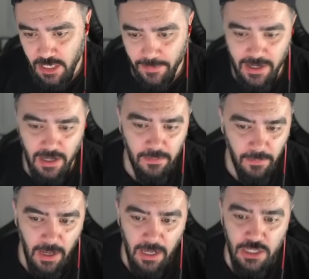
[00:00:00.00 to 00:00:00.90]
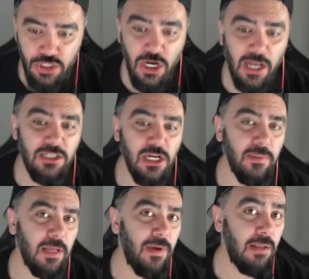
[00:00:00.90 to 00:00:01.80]
Bakalım işe
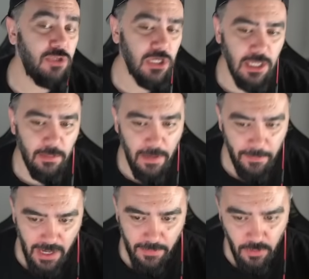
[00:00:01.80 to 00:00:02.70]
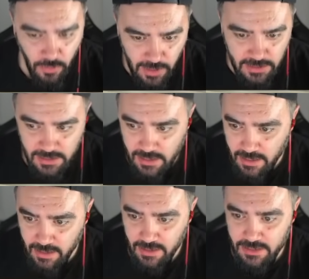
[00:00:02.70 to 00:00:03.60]
alacaklar mı almayacaklar mı hep beraber göreceğiz
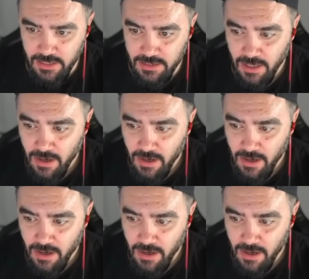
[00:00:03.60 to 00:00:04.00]
arkadaşlar.